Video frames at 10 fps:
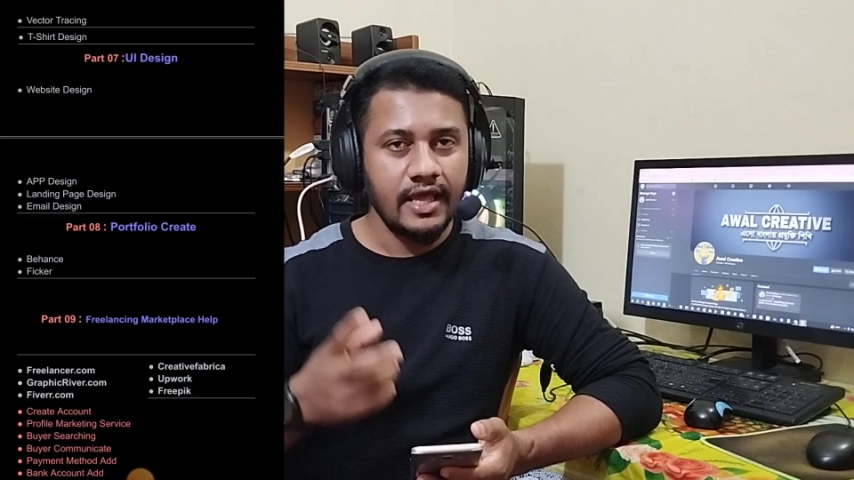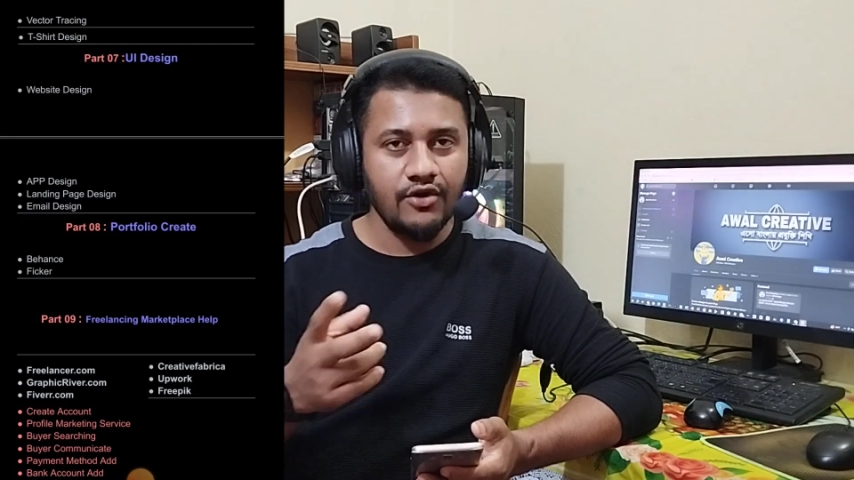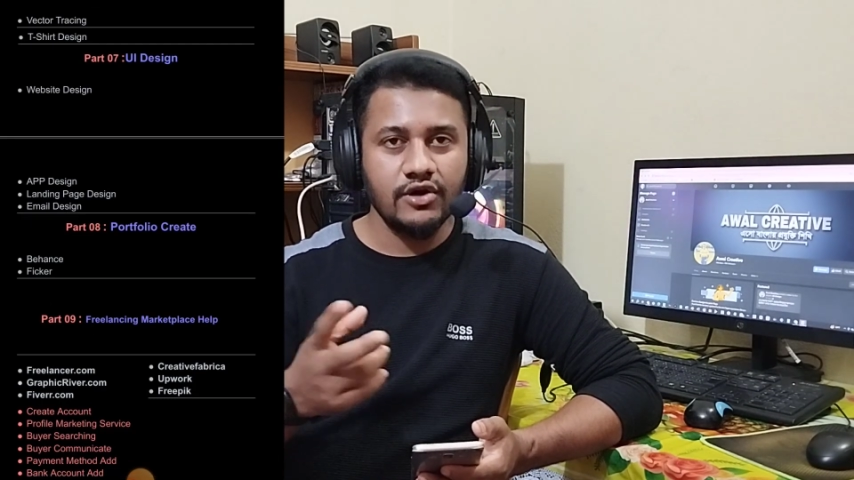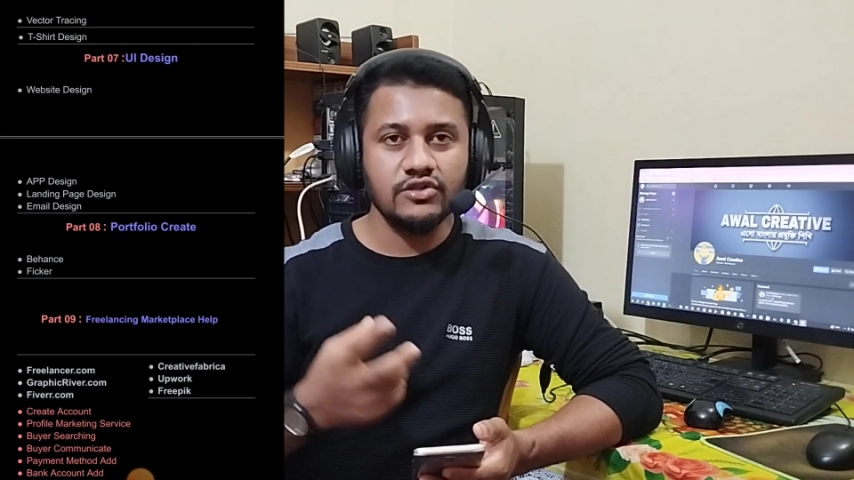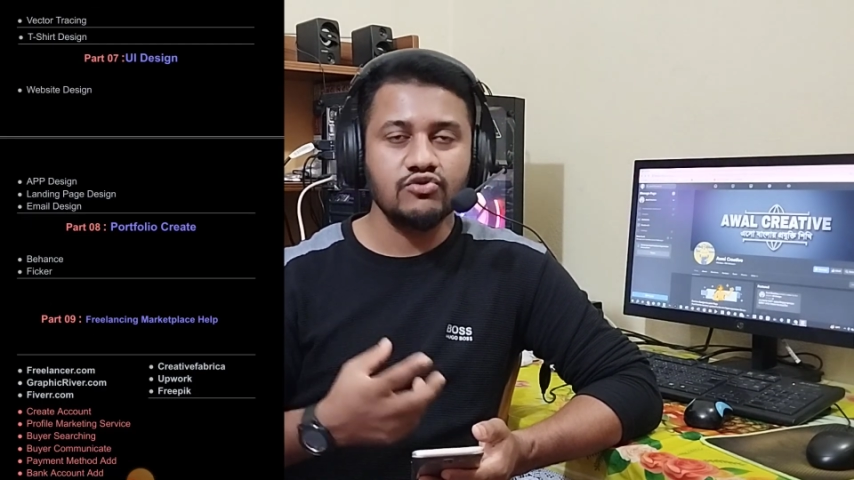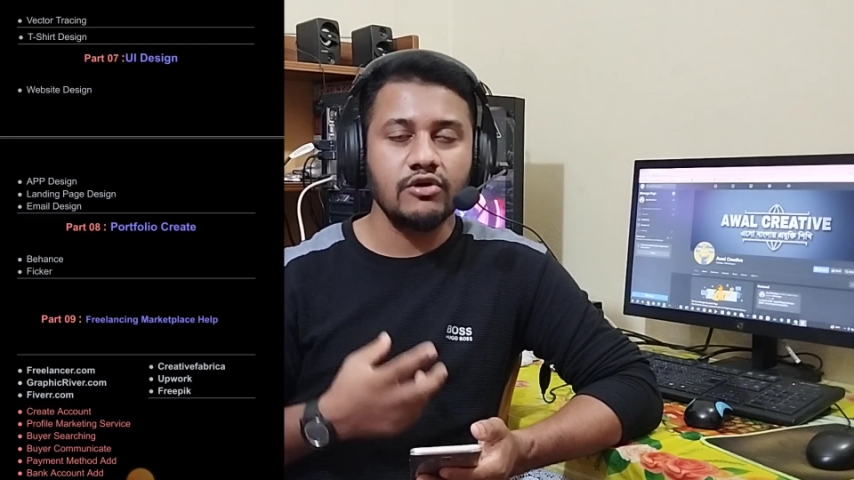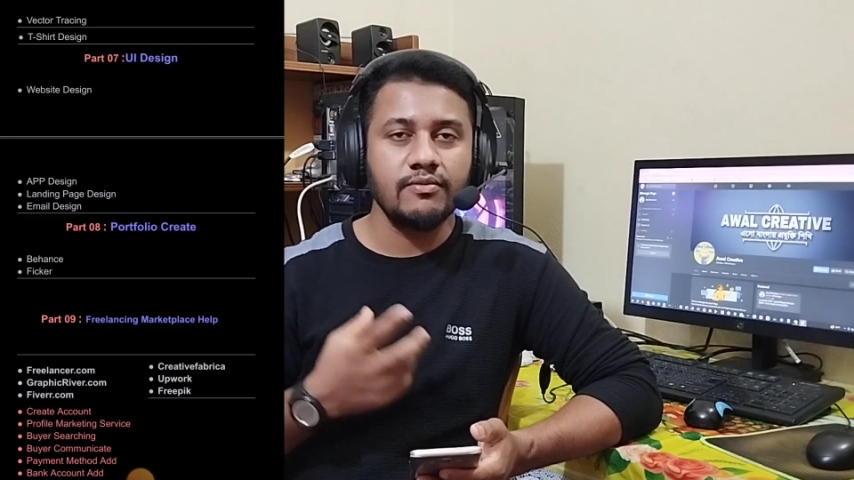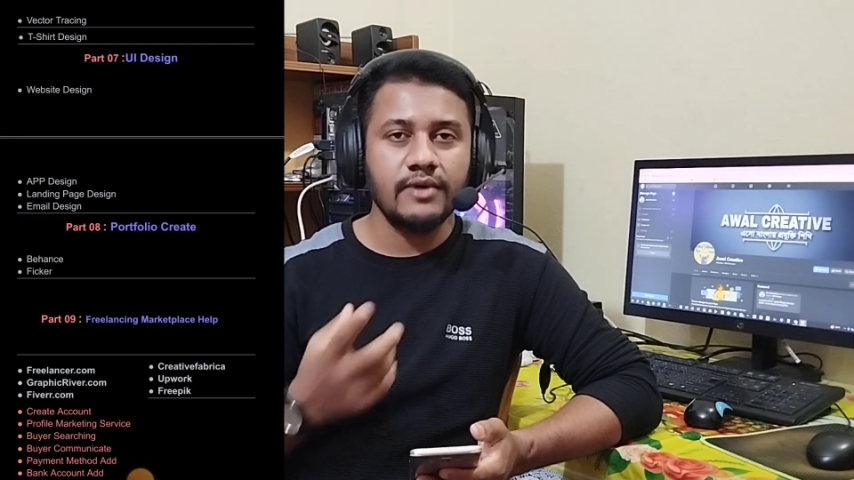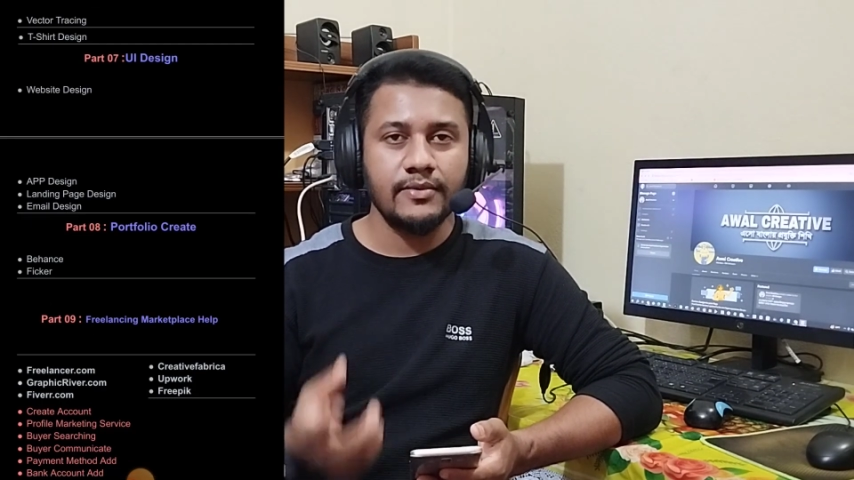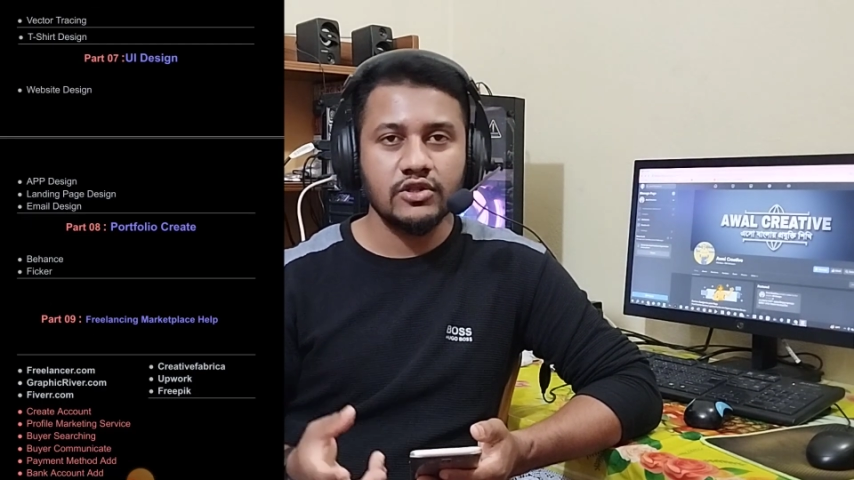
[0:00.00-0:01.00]
এগুলো কিন্তু
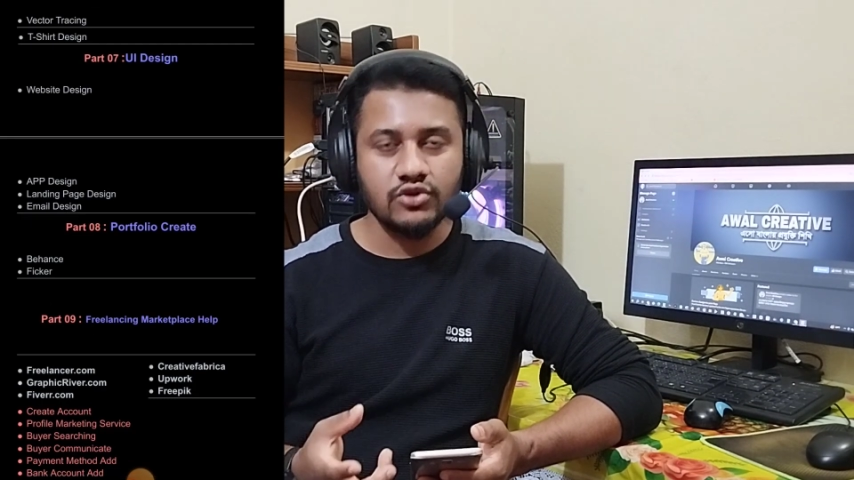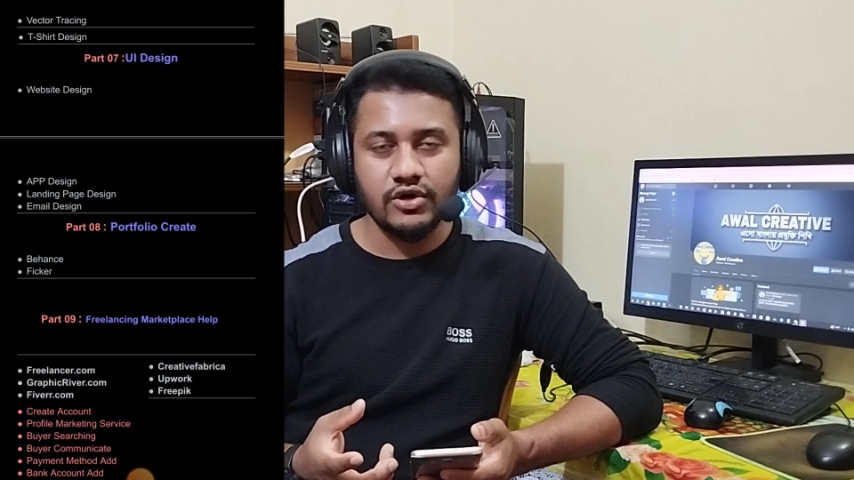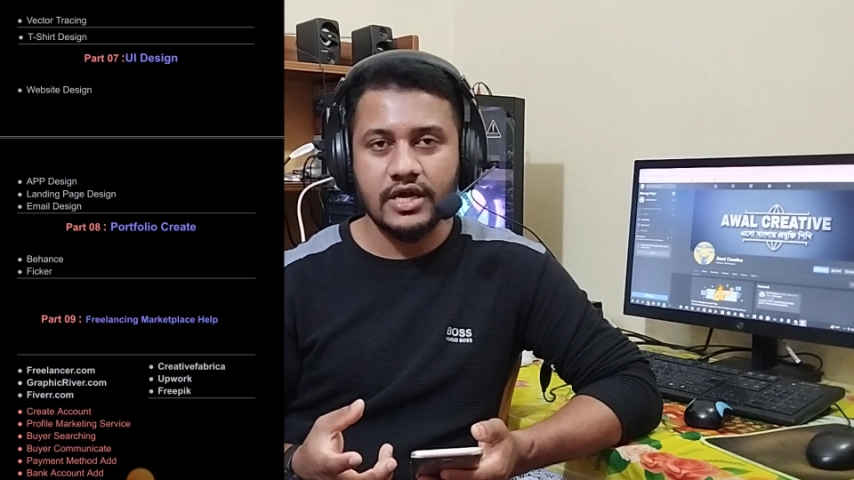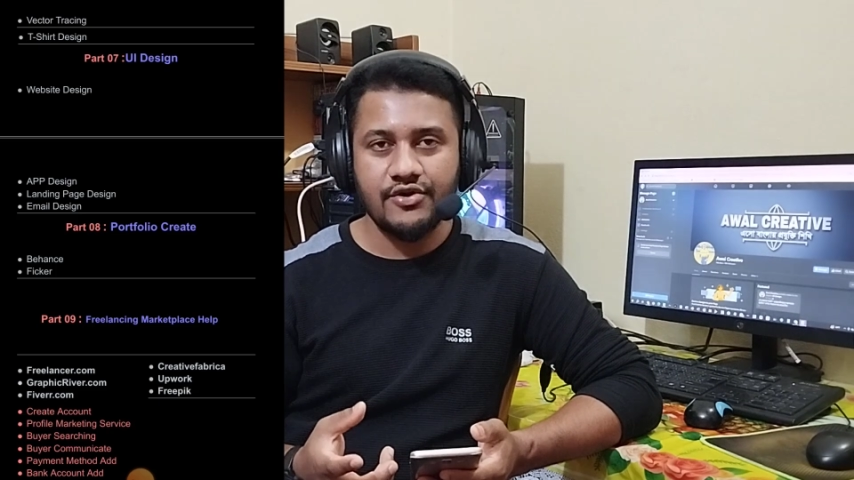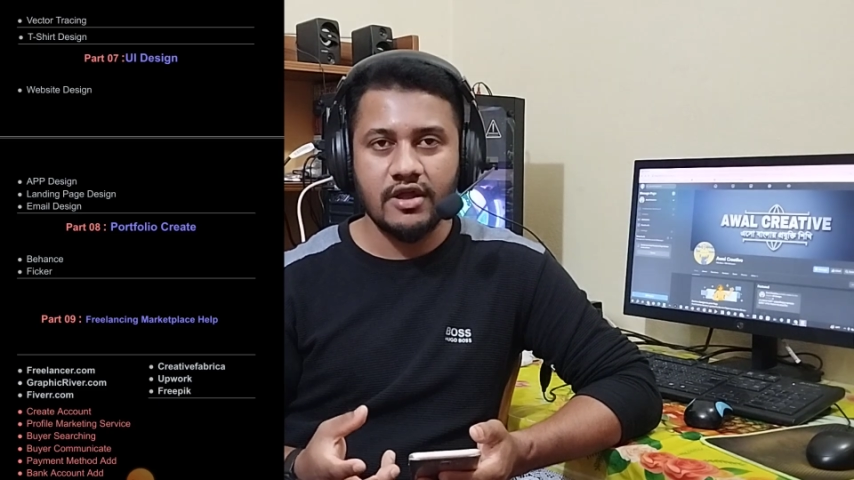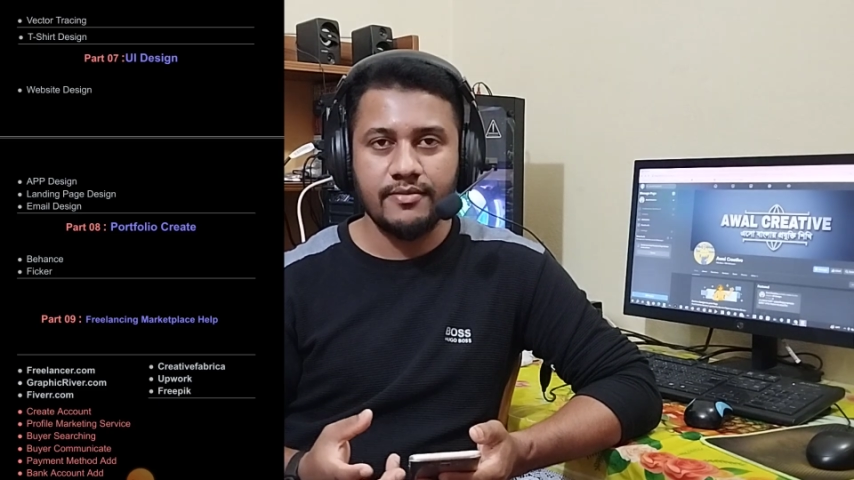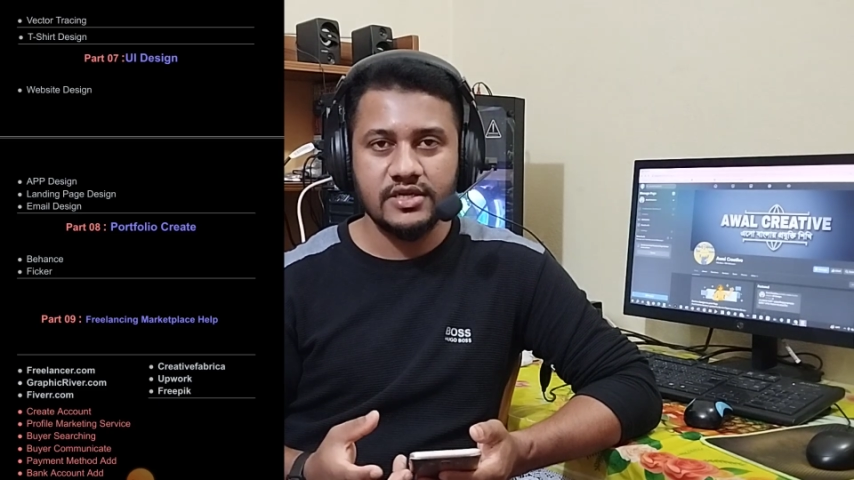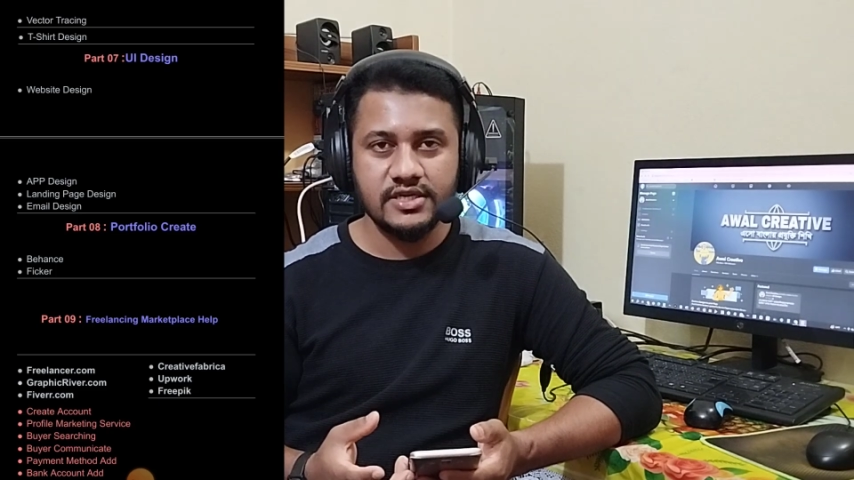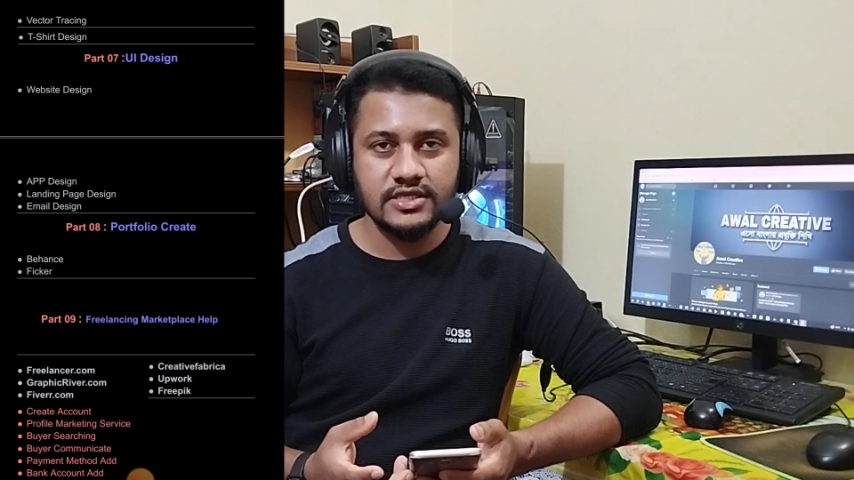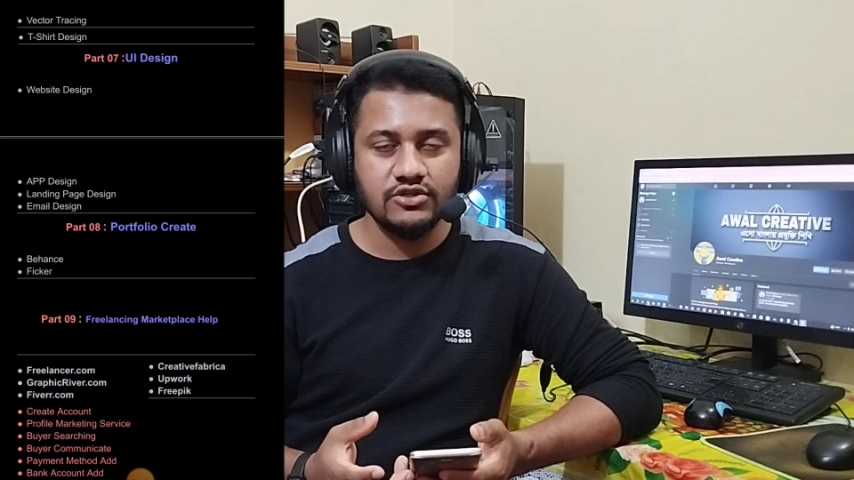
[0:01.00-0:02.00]
খুব আমাদের দরকার হয়
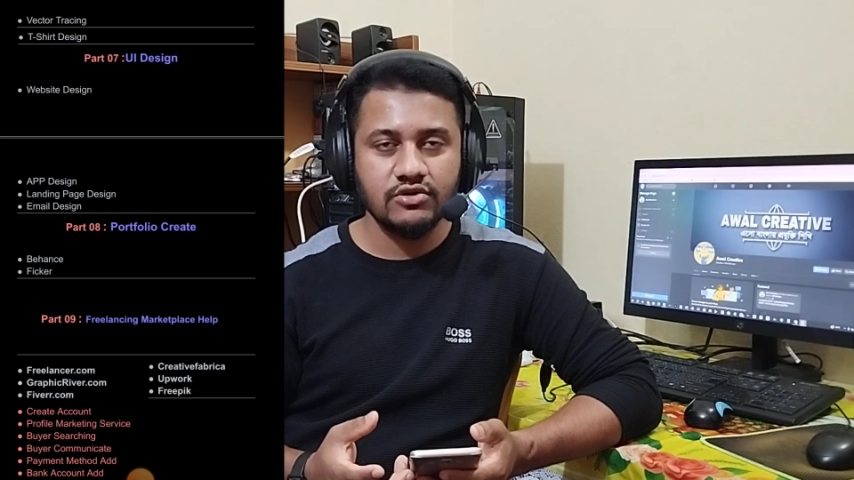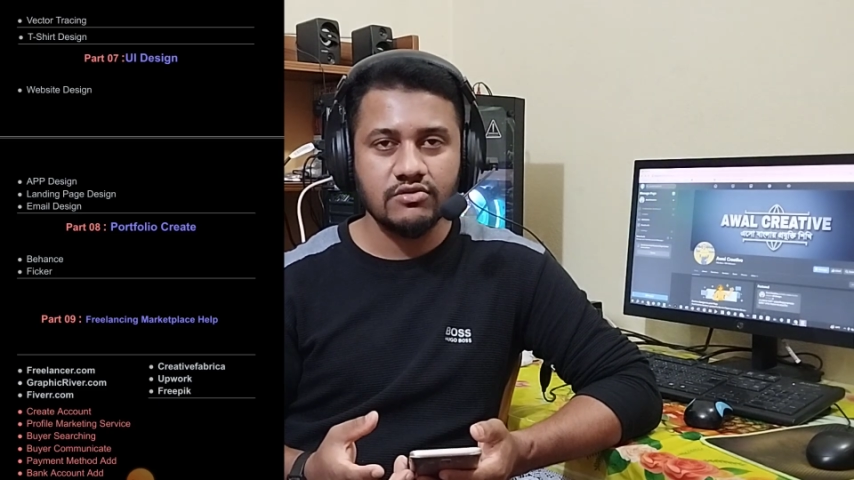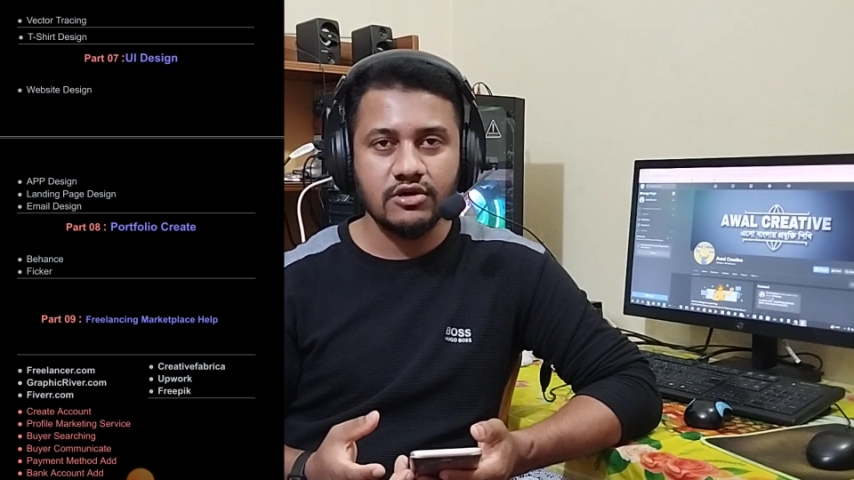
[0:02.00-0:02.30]
আমাদের ডিজাইন যখন